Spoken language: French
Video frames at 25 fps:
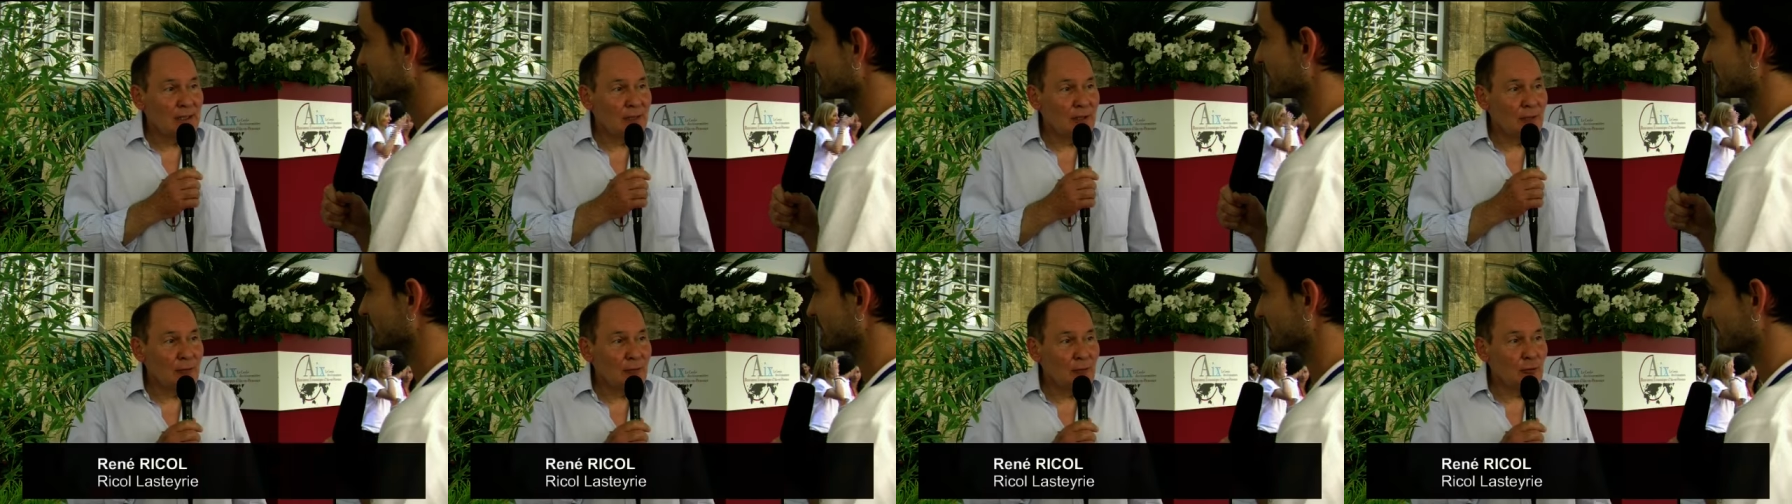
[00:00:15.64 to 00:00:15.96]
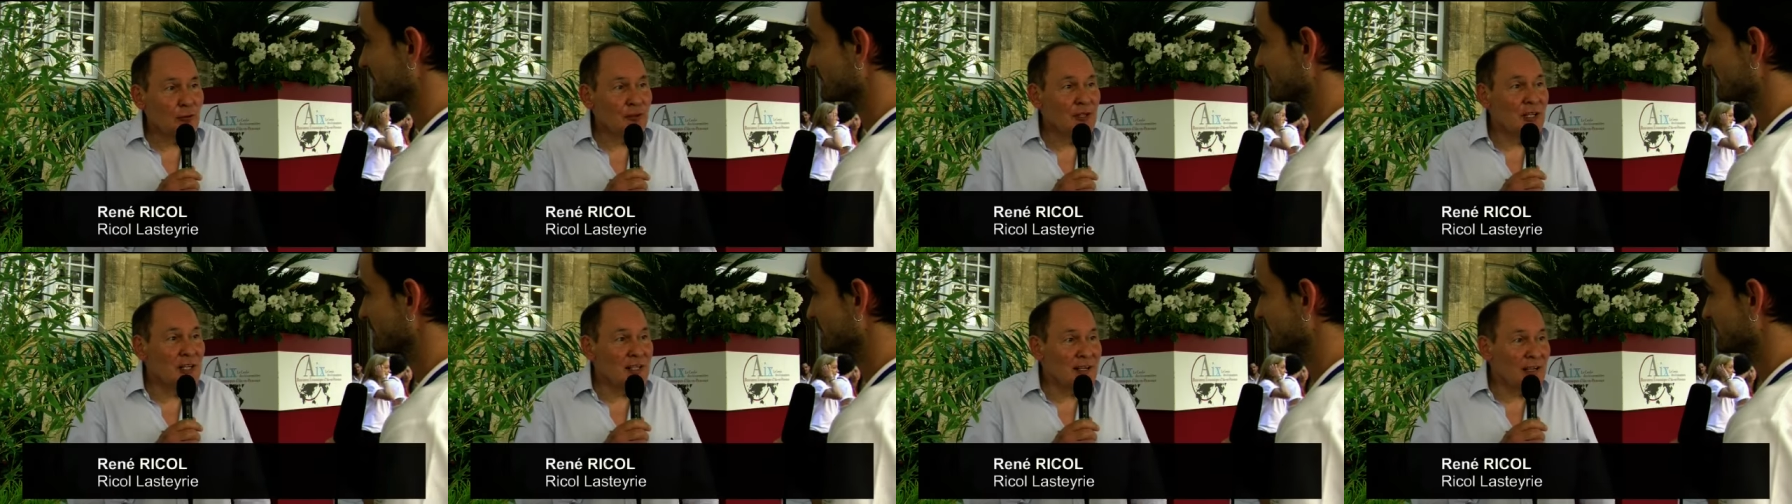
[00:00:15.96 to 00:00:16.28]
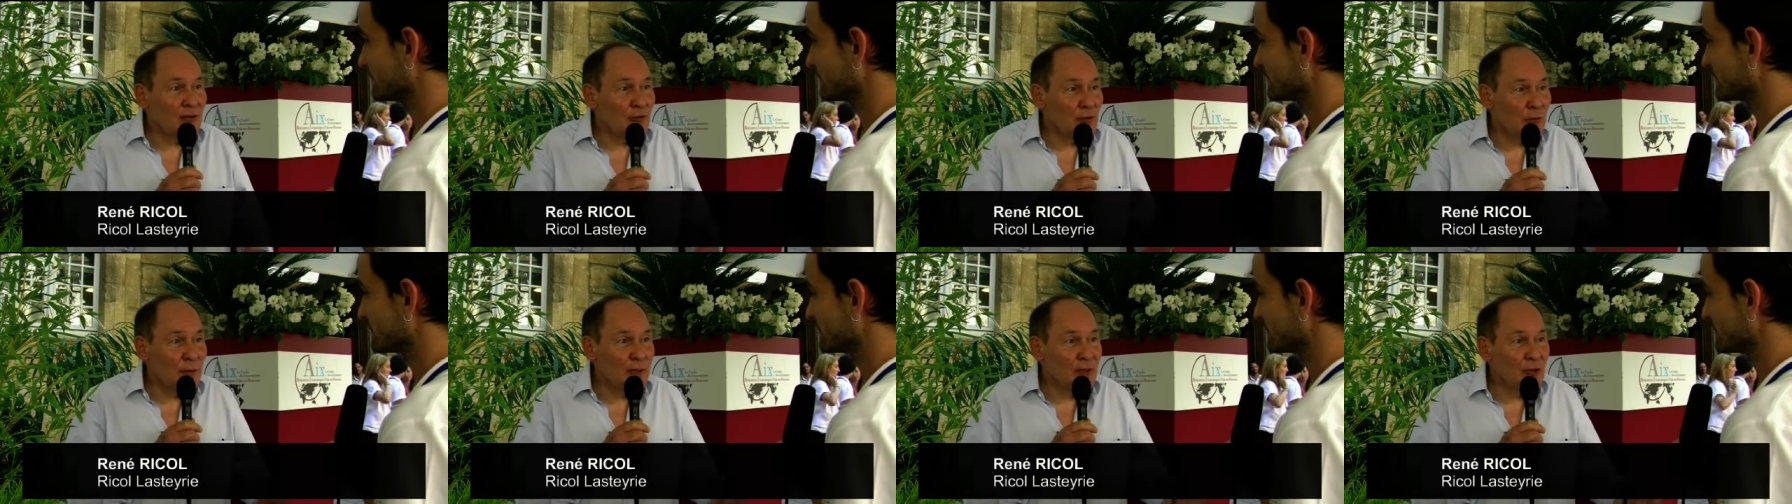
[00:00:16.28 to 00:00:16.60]
Euh, faut-il mhm.
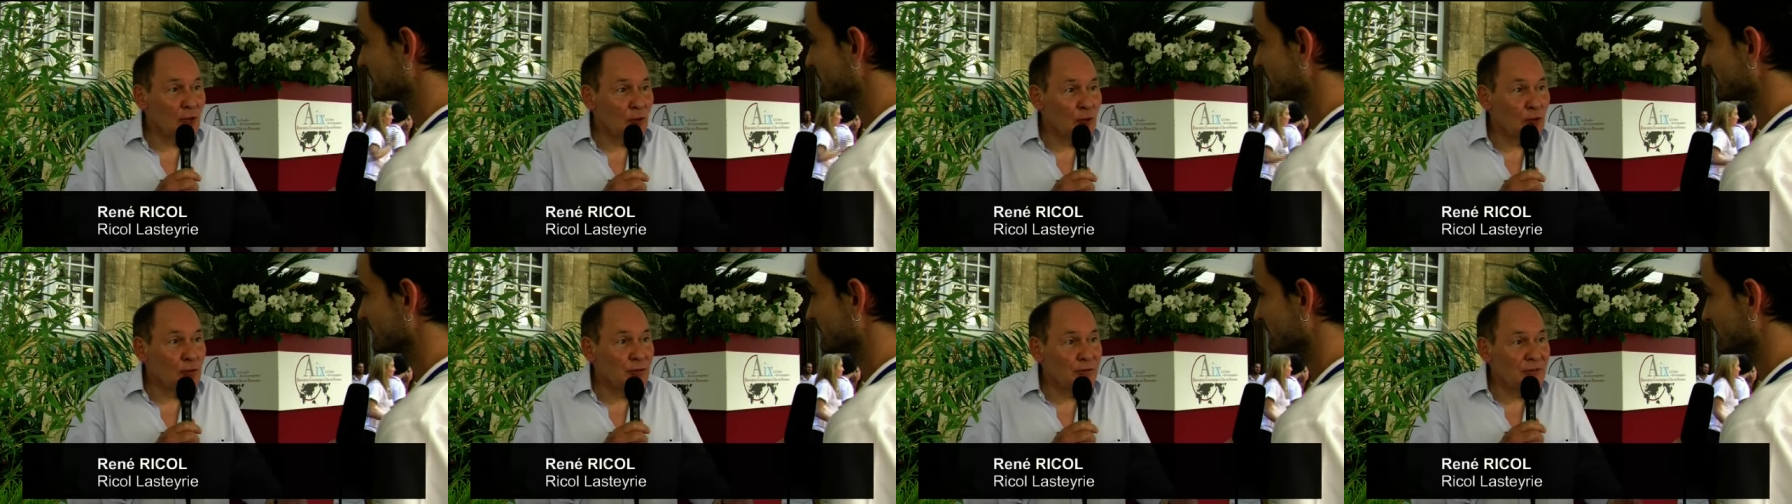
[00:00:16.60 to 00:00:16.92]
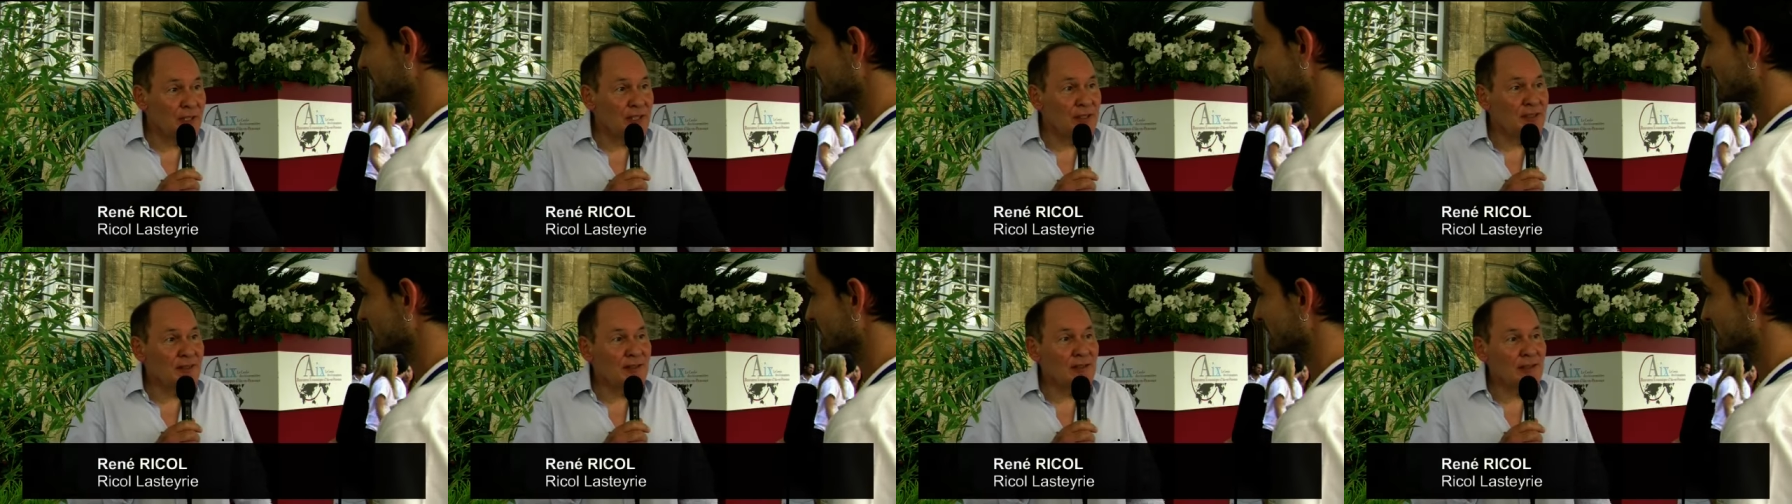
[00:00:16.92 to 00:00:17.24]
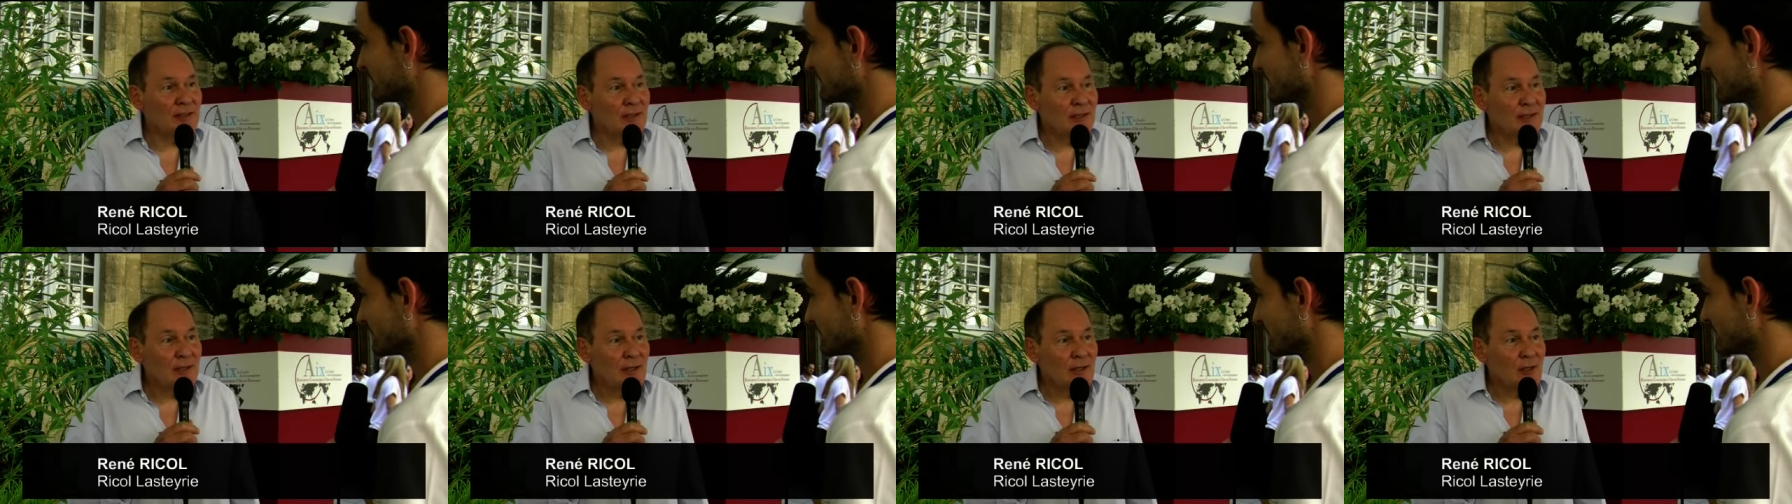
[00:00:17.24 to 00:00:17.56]
qu'elle se mette en route
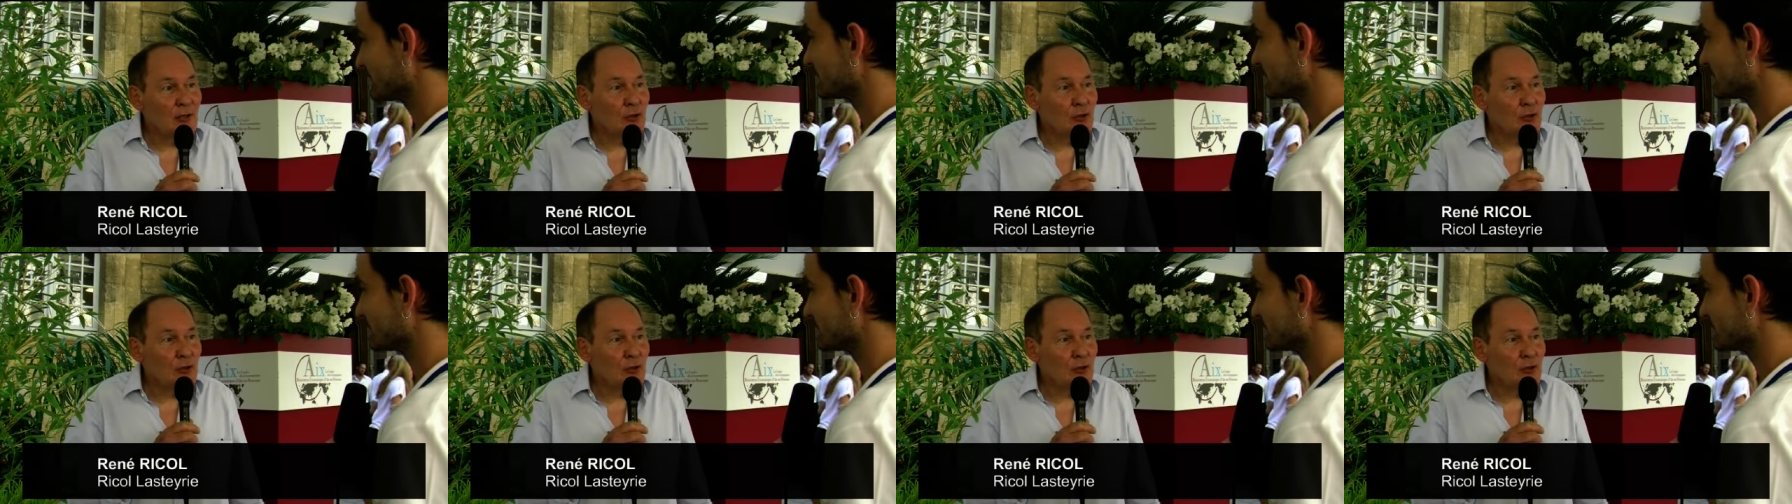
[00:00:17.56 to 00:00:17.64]
vite,